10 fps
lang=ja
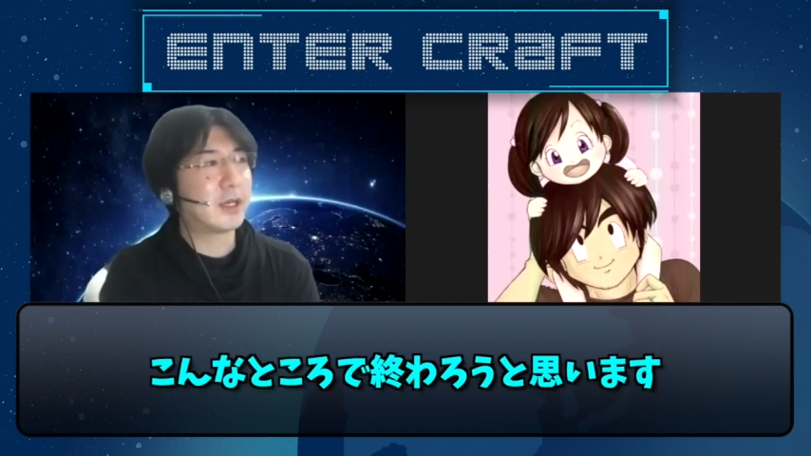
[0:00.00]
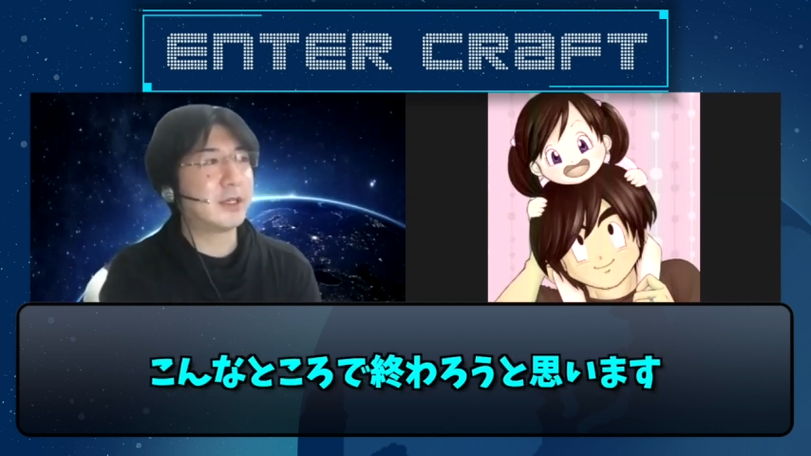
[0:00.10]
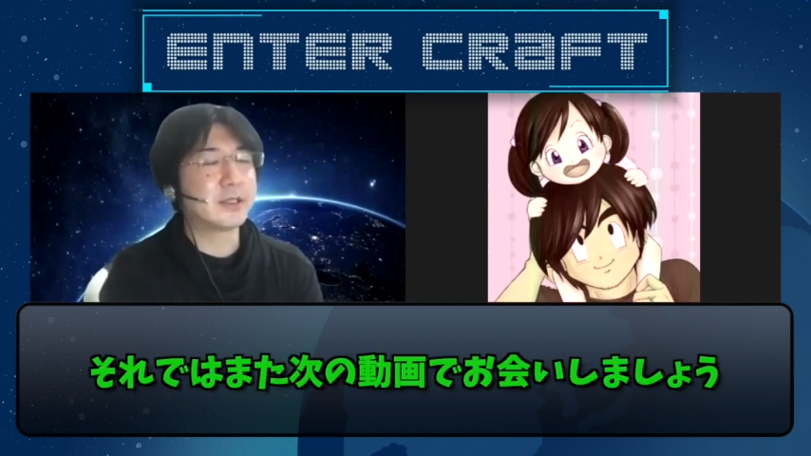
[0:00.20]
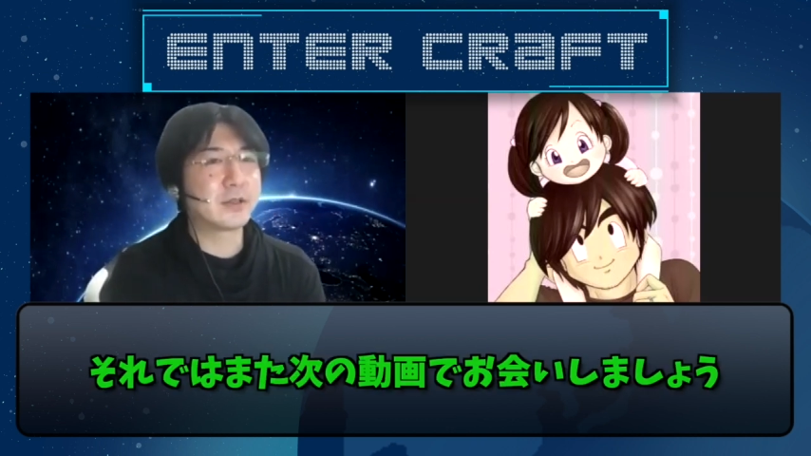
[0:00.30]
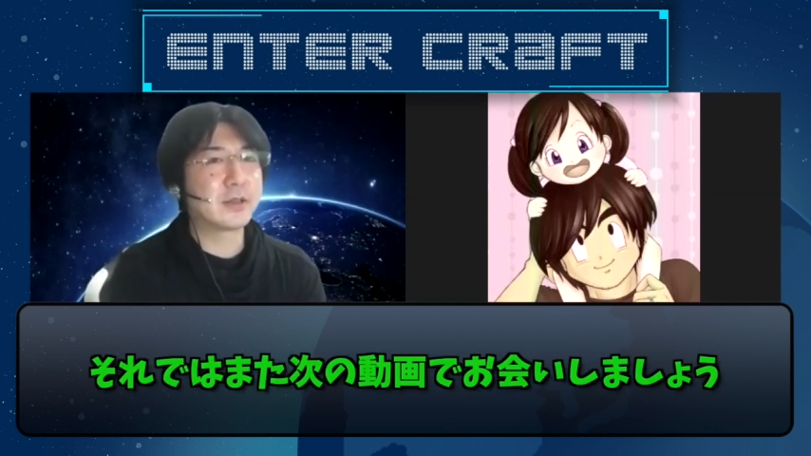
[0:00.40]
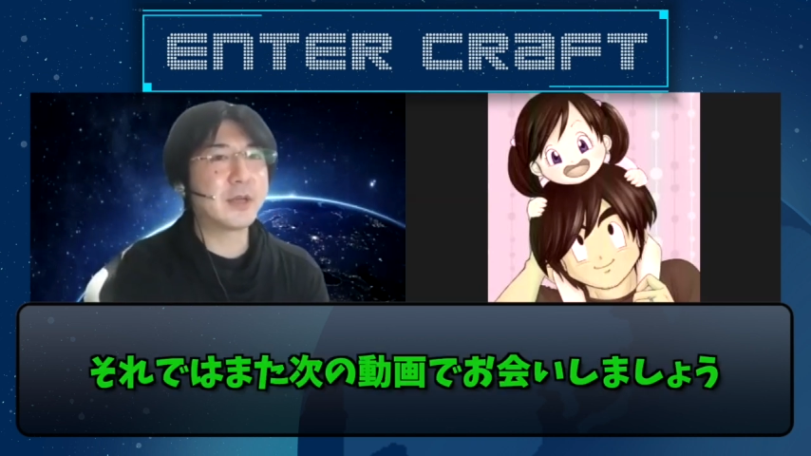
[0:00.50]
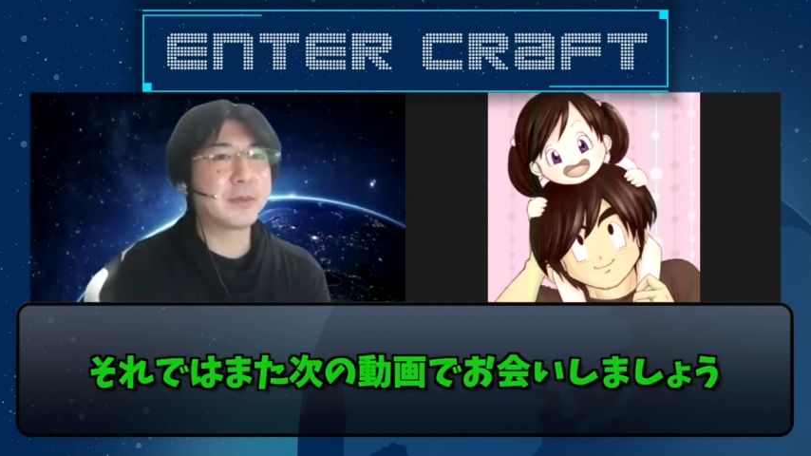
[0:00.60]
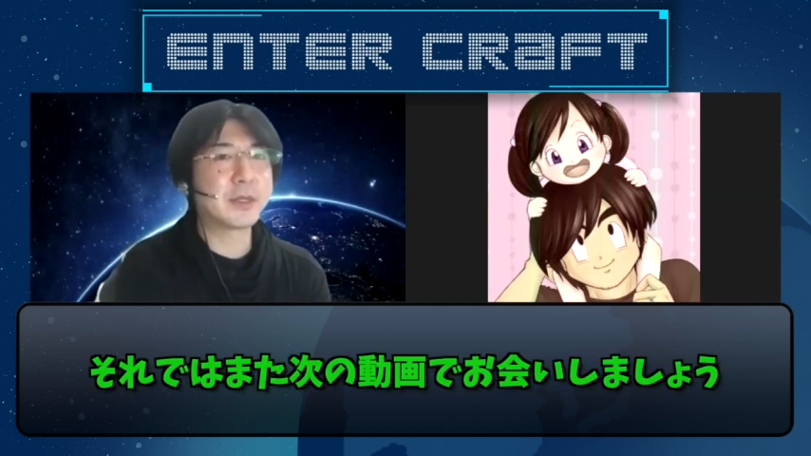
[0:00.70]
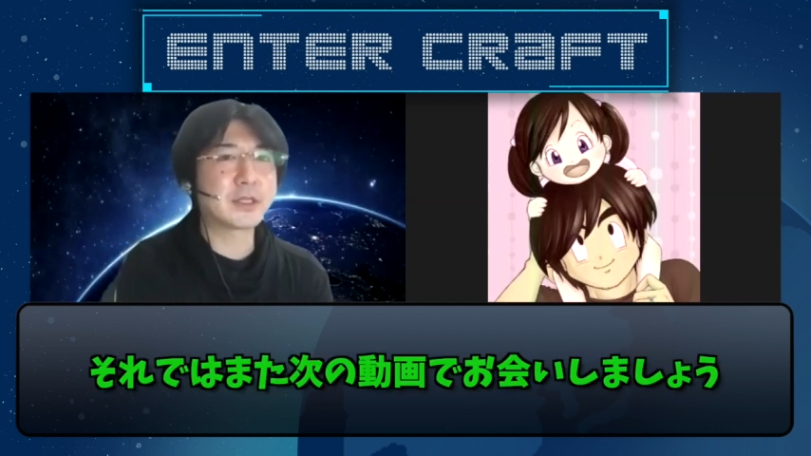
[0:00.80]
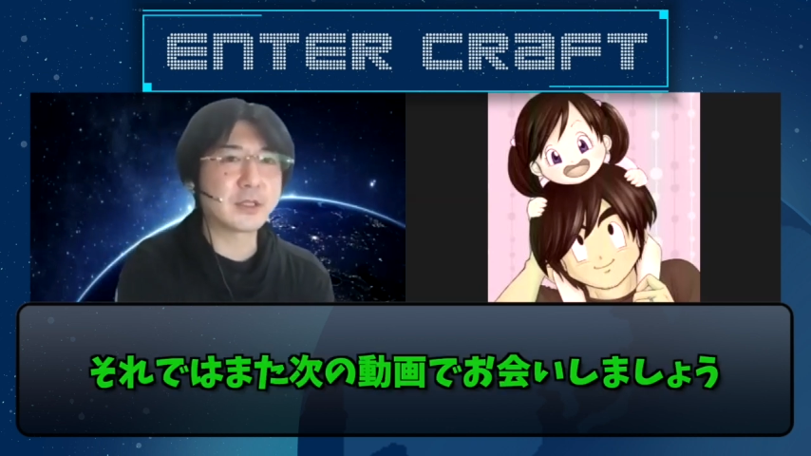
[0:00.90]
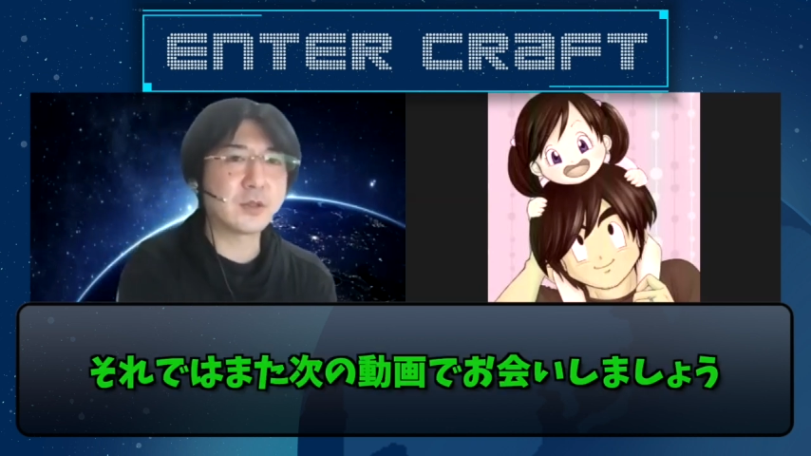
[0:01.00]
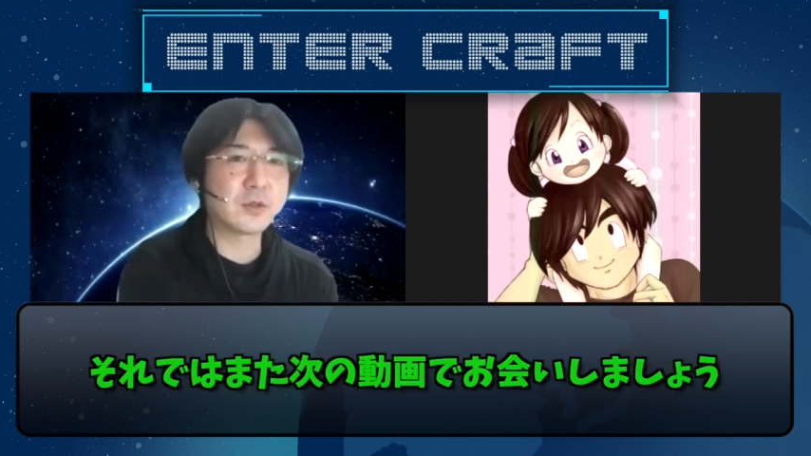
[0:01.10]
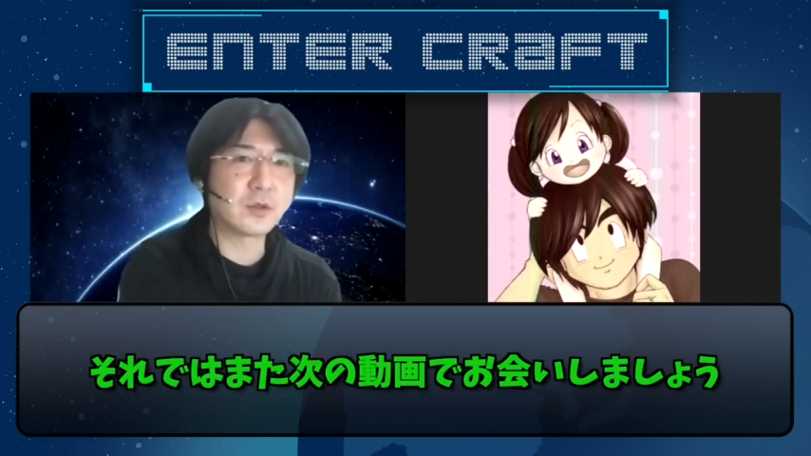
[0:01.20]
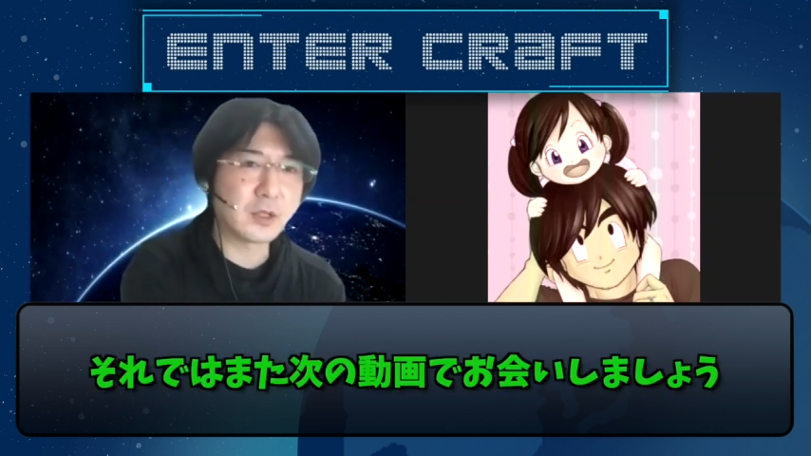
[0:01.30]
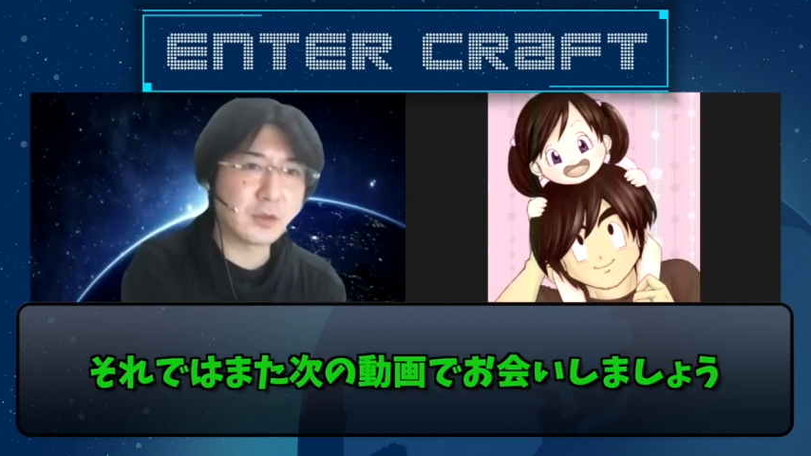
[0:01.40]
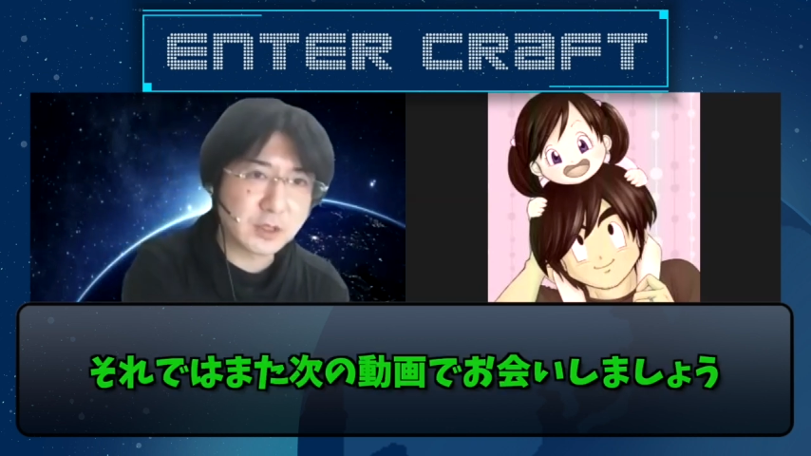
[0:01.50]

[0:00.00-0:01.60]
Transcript: それではまた次の動画でお会